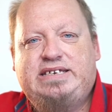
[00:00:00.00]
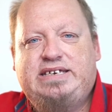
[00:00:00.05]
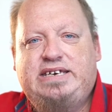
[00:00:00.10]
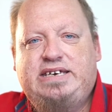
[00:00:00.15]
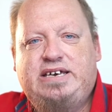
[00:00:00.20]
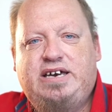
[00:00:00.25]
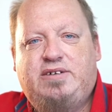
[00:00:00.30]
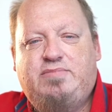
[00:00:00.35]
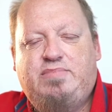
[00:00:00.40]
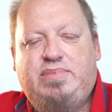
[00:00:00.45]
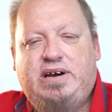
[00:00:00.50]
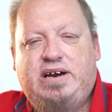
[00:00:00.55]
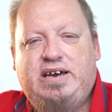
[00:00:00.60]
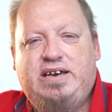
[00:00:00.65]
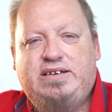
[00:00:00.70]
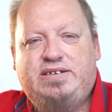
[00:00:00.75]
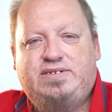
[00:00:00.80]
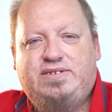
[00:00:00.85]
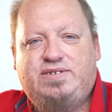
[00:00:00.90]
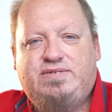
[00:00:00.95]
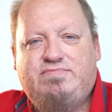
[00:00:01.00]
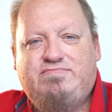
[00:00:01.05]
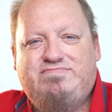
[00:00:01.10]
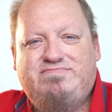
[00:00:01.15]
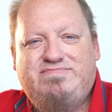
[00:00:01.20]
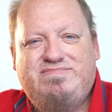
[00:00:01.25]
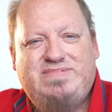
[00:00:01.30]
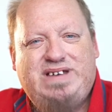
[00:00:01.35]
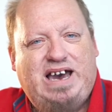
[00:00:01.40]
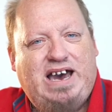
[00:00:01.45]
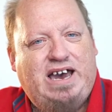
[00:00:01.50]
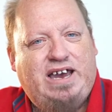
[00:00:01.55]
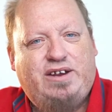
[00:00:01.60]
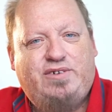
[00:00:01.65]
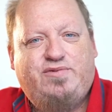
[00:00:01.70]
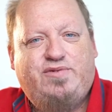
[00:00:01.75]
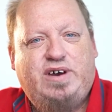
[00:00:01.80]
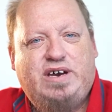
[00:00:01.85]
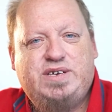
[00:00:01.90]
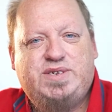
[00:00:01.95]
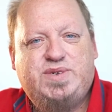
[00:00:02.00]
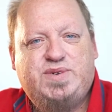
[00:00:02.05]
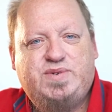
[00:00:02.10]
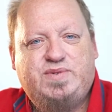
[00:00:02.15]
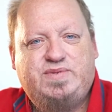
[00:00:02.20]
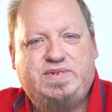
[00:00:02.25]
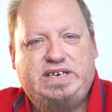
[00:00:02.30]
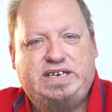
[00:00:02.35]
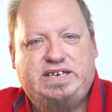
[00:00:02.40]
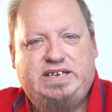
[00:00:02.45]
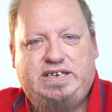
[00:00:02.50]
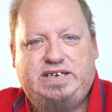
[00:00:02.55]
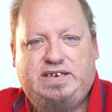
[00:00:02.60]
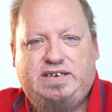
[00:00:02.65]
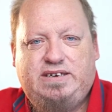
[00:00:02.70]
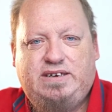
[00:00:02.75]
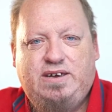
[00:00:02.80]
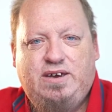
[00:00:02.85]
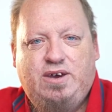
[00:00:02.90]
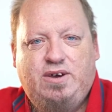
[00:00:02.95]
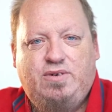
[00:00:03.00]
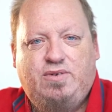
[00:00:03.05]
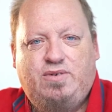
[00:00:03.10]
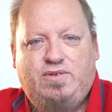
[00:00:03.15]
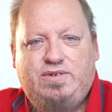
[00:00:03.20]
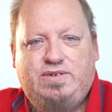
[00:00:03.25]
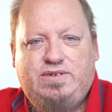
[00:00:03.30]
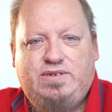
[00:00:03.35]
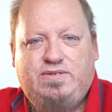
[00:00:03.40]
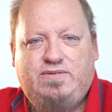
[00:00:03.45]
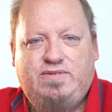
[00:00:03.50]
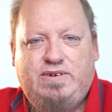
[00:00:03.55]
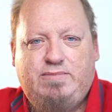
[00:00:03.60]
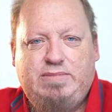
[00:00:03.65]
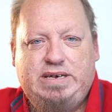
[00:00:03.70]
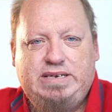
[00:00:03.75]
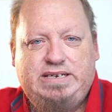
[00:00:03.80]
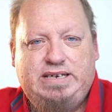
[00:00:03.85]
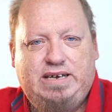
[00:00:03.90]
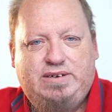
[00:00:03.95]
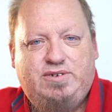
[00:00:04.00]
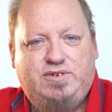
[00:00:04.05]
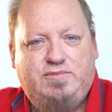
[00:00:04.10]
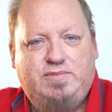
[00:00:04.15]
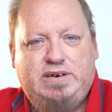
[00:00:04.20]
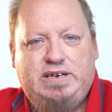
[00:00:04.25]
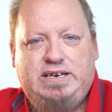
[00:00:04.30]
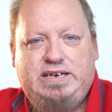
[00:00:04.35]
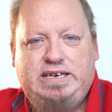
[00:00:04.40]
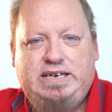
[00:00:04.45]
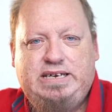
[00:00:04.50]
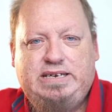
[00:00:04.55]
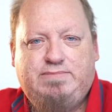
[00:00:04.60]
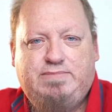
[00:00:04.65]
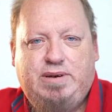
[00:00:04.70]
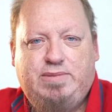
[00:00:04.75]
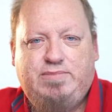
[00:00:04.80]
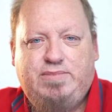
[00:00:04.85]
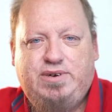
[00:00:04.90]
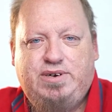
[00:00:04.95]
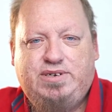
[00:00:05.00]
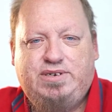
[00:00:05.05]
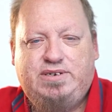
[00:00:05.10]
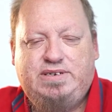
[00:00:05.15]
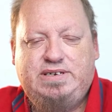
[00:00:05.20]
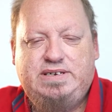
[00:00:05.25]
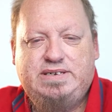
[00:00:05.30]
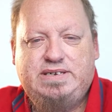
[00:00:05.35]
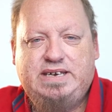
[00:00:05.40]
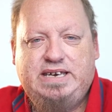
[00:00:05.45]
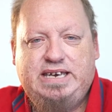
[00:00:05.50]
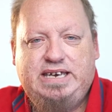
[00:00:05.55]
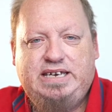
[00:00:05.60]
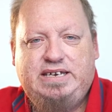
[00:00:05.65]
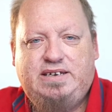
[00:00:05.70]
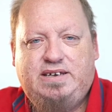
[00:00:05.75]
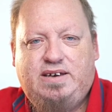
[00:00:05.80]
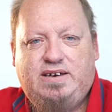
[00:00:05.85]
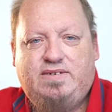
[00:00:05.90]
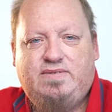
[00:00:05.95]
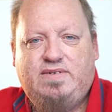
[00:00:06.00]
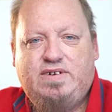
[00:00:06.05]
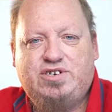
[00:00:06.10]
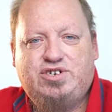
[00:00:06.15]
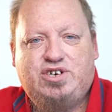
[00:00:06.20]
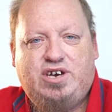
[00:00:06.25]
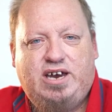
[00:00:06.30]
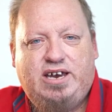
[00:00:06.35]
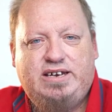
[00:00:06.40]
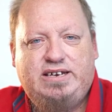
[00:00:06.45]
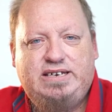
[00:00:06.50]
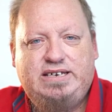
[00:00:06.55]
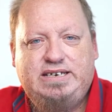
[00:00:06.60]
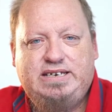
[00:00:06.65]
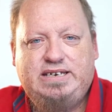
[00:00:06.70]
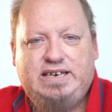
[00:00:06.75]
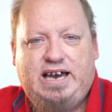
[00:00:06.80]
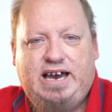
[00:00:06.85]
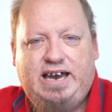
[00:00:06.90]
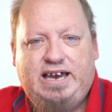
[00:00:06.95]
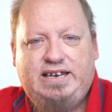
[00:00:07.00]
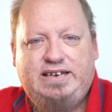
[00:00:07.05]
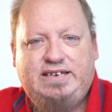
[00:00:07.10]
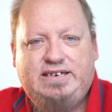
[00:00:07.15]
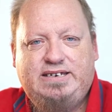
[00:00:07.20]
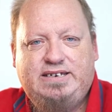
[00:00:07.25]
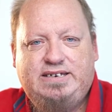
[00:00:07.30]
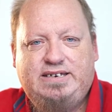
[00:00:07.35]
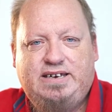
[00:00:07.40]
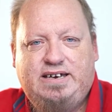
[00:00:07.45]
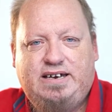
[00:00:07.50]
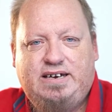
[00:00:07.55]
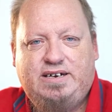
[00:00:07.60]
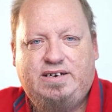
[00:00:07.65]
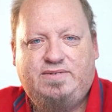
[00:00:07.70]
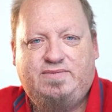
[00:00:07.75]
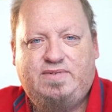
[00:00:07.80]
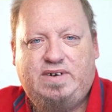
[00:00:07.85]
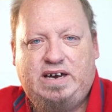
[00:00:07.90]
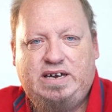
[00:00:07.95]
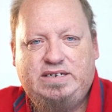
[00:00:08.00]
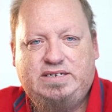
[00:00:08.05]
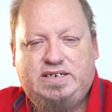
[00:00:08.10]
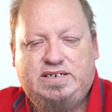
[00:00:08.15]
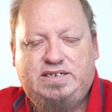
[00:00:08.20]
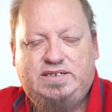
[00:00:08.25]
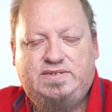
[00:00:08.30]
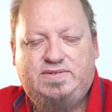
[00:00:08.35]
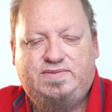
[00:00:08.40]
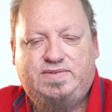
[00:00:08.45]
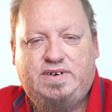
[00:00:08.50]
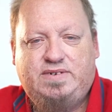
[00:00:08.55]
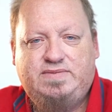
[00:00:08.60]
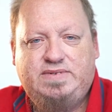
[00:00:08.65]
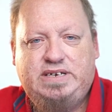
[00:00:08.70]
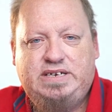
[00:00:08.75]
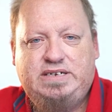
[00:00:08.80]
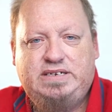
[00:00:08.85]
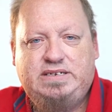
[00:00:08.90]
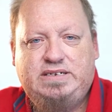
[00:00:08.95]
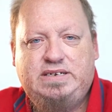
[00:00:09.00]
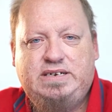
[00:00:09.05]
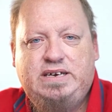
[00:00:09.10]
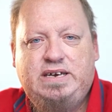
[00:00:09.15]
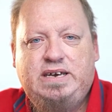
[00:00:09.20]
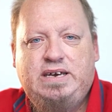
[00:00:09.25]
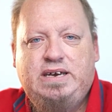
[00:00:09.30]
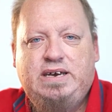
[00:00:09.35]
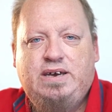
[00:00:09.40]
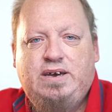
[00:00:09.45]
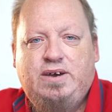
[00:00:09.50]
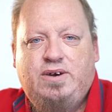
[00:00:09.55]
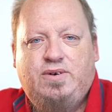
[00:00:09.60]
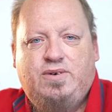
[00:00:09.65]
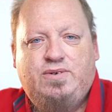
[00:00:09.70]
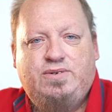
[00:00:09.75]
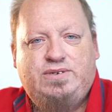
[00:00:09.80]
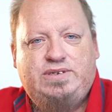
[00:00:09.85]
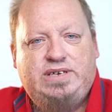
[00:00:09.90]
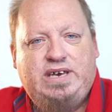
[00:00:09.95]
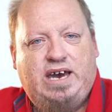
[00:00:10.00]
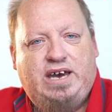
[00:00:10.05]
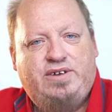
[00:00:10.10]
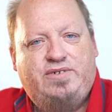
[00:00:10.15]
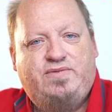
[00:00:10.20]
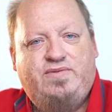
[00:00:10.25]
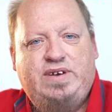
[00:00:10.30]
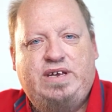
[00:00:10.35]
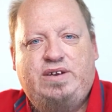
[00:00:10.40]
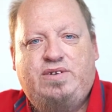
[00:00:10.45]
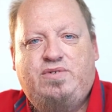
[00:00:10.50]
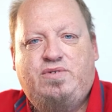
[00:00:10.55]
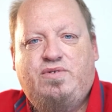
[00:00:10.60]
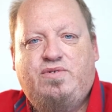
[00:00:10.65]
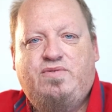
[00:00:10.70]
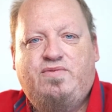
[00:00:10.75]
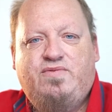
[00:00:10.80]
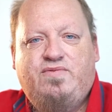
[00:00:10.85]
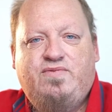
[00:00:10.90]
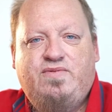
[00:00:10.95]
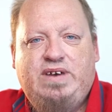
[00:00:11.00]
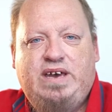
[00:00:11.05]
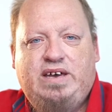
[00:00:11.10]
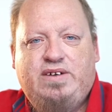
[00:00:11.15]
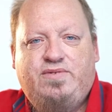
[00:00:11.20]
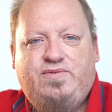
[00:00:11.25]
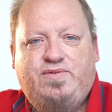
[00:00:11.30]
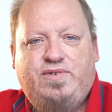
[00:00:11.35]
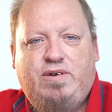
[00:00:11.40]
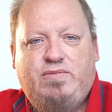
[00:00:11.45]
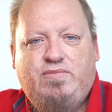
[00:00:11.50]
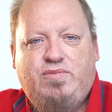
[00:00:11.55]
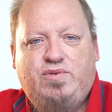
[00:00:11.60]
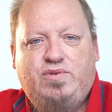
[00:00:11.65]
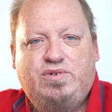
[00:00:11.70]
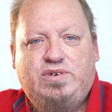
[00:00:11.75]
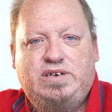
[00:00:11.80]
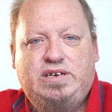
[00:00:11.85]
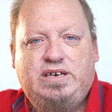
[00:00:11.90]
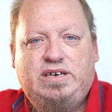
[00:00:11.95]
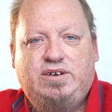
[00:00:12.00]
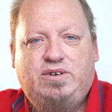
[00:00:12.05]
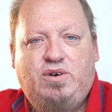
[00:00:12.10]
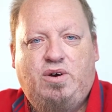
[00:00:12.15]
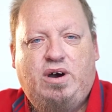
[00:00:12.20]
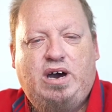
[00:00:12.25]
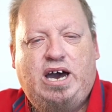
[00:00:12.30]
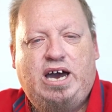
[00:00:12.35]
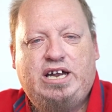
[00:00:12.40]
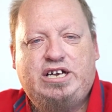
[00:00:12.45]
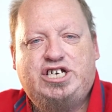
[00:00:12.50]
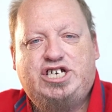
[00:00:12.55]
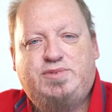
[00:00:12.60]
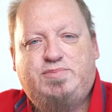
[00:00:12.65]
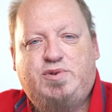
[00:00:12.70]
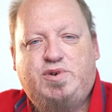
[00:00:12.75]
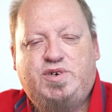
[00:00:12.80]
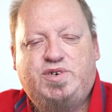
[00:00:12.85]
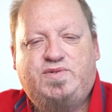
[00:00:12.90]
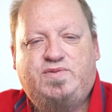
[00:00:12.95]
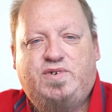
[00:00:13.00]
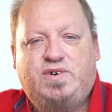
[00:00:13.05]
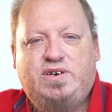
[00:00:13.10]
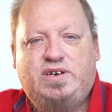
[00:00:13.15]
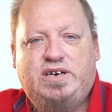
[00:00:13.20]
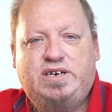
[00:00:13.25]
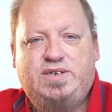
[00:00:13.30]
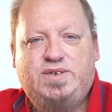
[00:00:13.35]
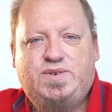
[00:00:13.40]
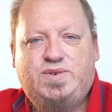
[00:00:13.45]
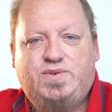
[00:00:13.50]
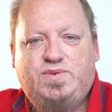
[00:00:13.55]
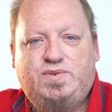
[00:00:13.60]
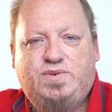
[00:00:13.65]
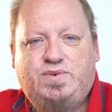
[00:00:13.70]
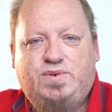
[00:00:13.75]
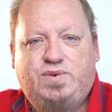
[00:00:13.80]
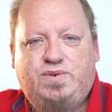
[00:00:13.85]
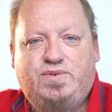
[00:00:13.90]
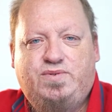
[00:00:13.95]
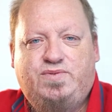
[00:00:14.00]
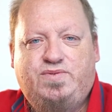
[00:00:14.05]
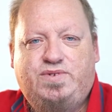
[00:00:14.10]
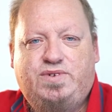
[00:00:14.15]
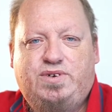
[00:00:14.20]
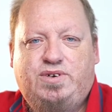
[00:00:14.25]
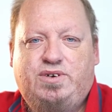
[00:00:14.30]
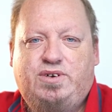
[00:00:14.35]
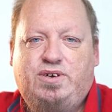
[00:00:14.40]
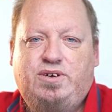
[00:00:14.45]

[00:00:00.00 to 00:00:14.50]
GB einfach zu wenig. Und wenn man dann überlegt, man möchte diesen Rechner wahrscheinlich einige Jahre weiterhin verwenden und die Anwendungen werden vermutlich noch anspruchsvoller in Zukunft.